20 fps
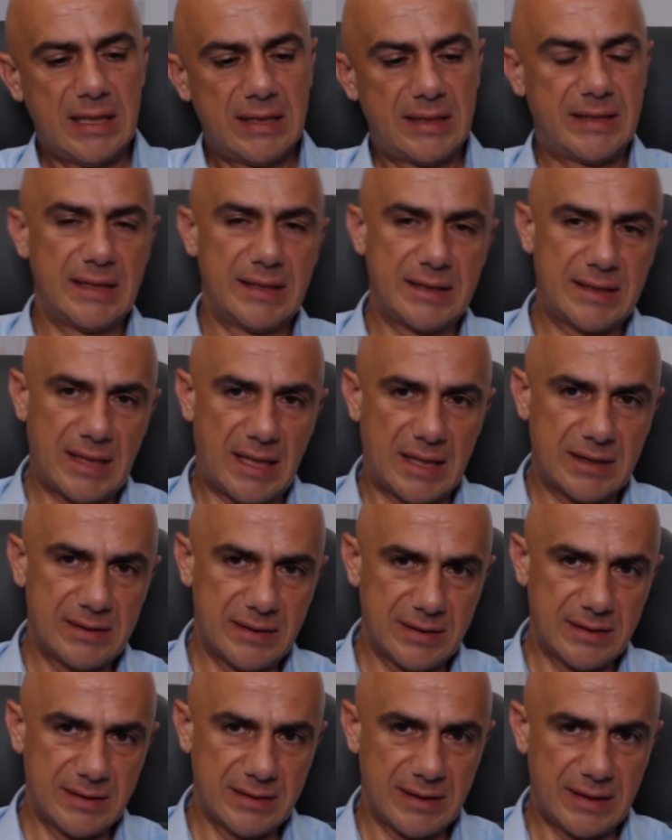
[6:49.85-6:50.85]
Kredi
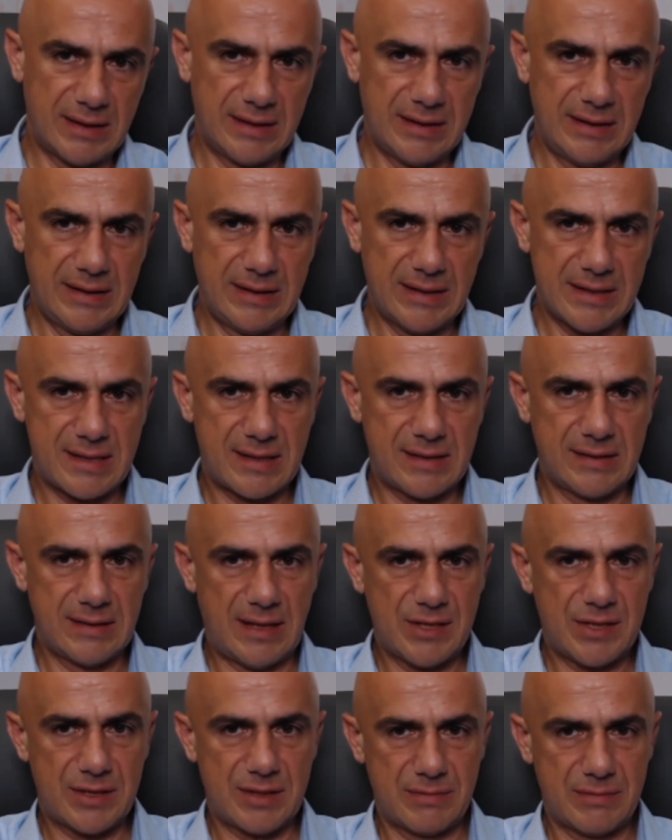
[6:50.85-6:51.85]
kartlarında yine
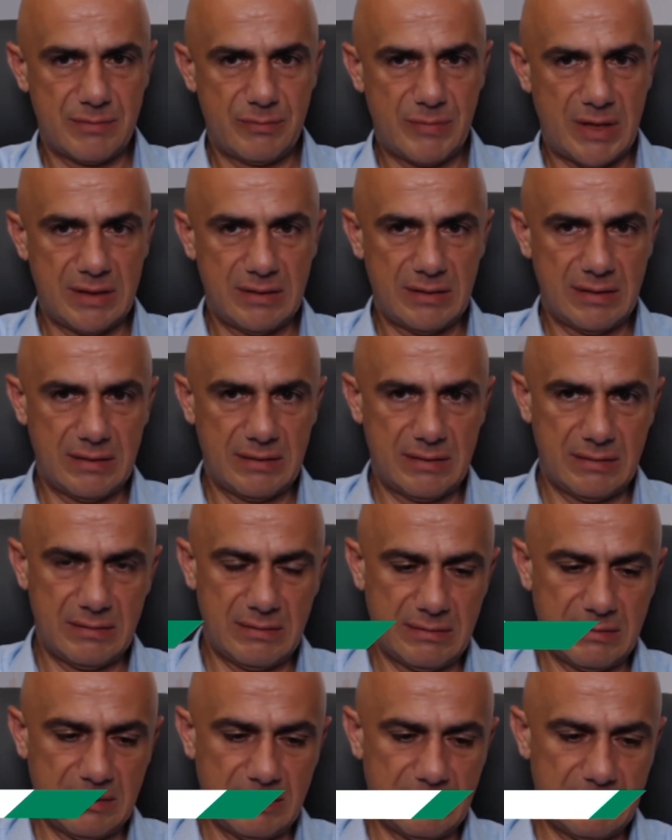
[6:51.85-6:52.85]
sıkılaşma e,
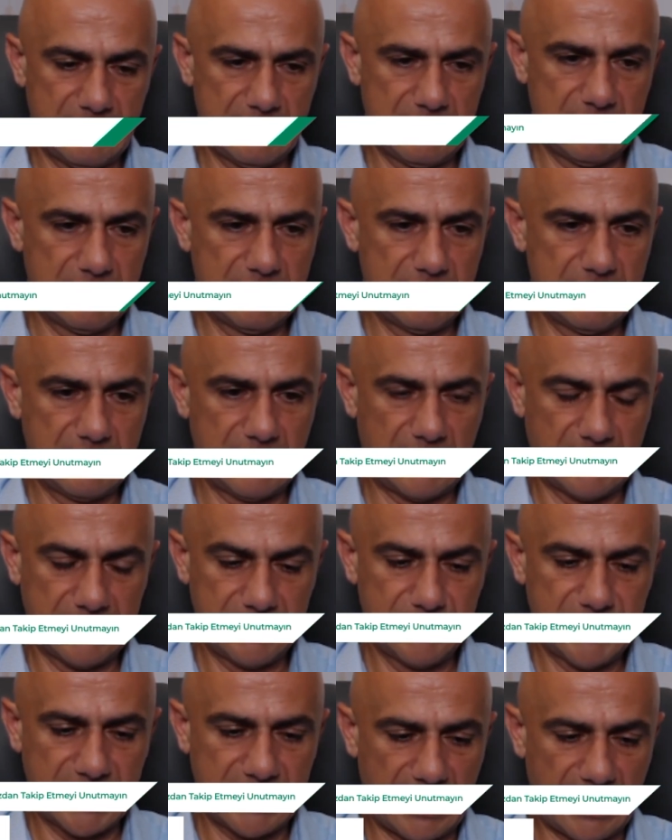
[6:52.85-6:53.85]
e,
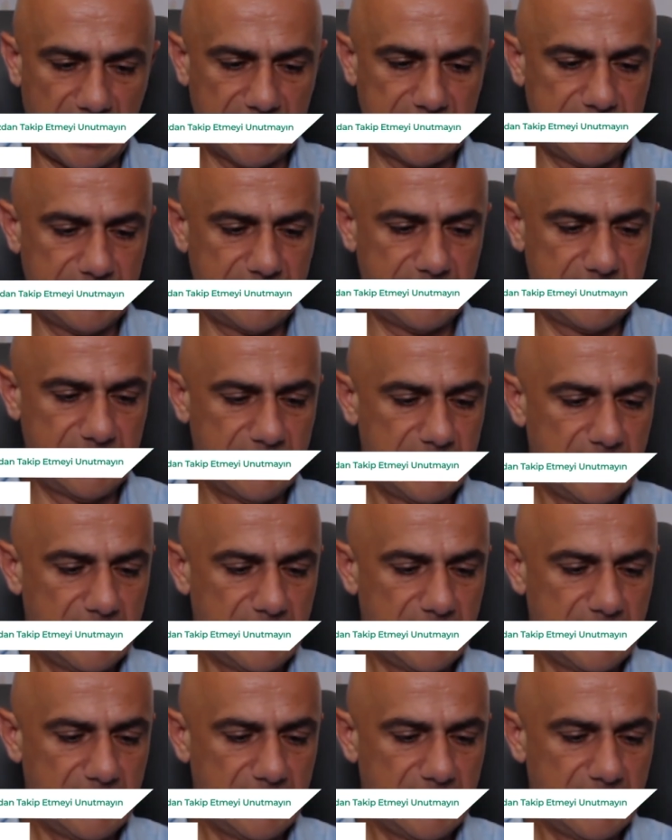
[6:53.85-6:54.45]
adımları attık.